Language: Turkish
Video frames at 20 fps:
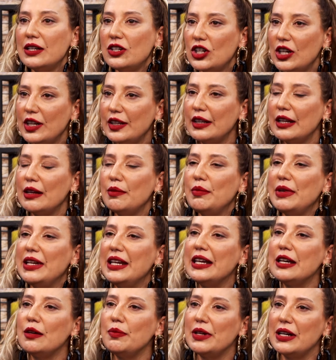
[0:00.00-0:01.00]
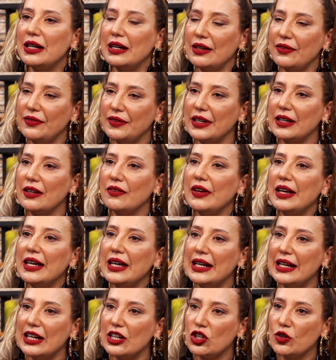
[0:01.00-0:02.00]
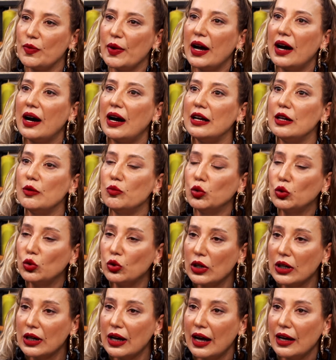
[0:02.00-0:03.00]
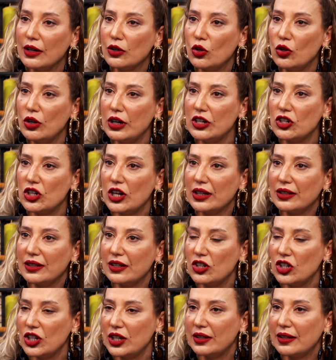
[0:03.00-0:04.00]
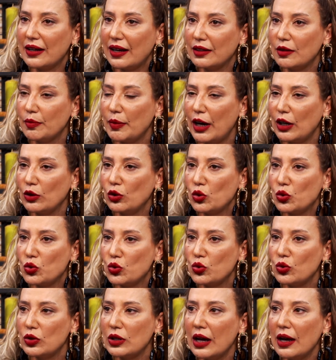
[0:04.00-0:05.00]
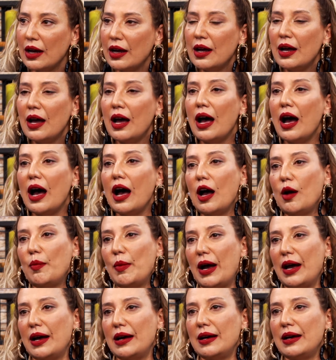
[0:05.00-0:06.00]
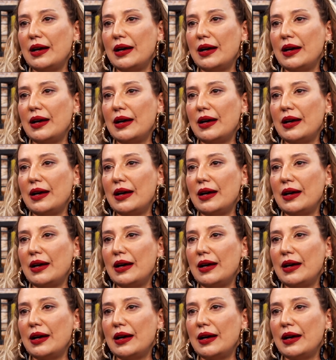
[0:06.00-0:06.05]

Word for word: ciltte minik bir lifting ve iyileşme hali mutlaka görülecektir cilt altı bağ dokusunda. Ama